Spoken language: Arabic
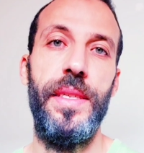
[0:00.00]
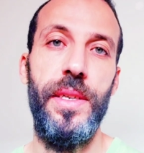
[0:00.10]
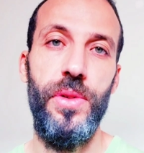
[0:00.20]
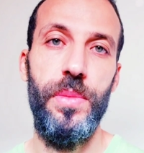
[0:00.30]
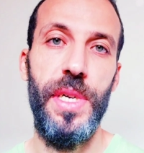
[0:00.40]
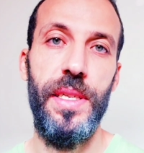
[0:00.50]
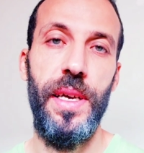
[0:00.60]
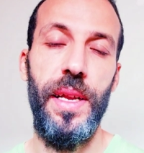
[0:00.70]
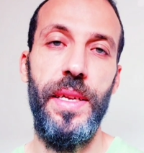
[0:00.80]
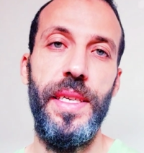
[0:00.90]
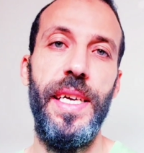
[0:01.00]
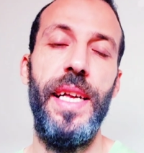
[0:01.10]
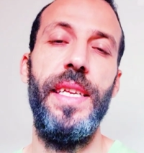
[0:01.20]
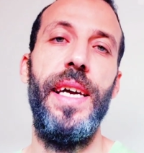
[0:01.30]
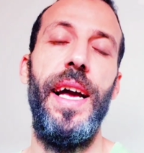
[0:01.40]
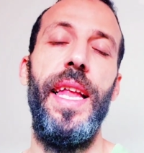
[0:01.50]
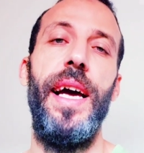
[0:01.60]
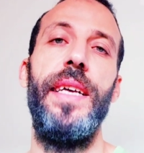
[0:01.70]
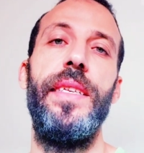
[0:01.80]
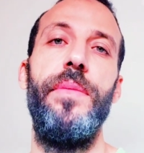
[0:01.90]
الزوج مثلا يعني على
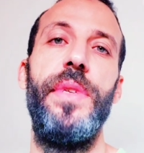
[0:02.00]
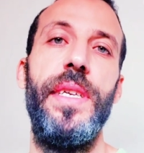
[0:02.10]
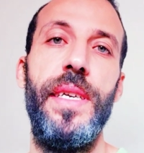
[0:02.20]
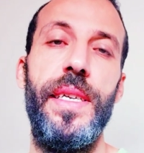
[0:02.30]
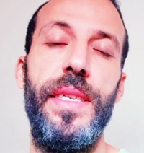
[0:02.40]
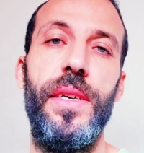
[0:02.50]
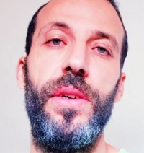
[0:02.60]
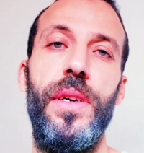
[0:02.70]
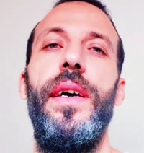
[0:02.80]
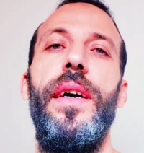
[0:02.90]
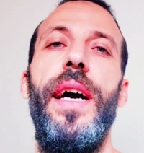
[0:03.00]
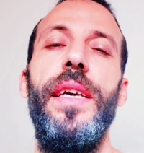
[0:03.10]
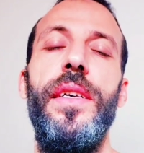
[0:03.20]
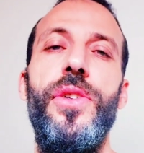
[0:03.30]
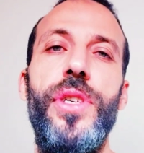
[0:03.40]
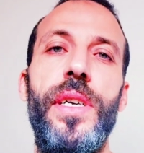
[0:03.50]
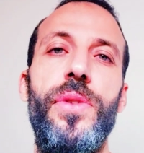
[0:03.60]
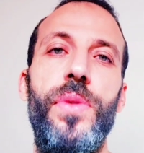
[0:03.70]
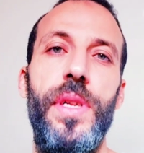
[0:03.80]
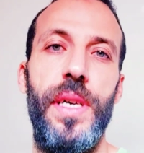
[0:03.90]
حسب نيتك أي شيء
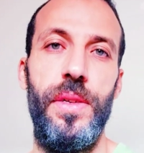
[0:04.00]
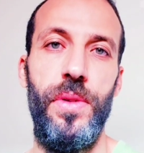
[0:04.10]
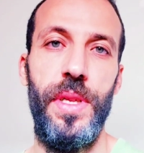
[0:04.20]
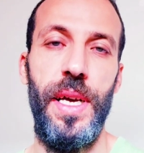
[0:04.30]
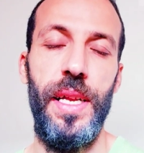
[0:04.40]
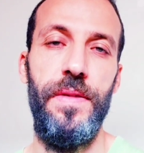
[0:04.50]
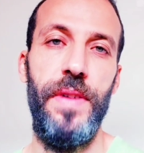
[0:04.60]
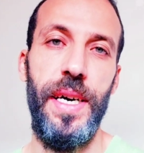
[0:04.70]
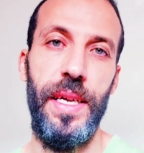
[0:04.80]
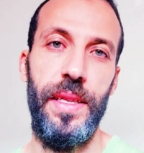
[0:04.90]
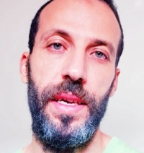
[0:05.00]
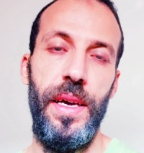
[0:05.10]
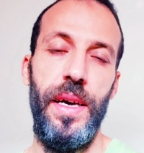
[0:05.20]
تريد أن يقدرك فقط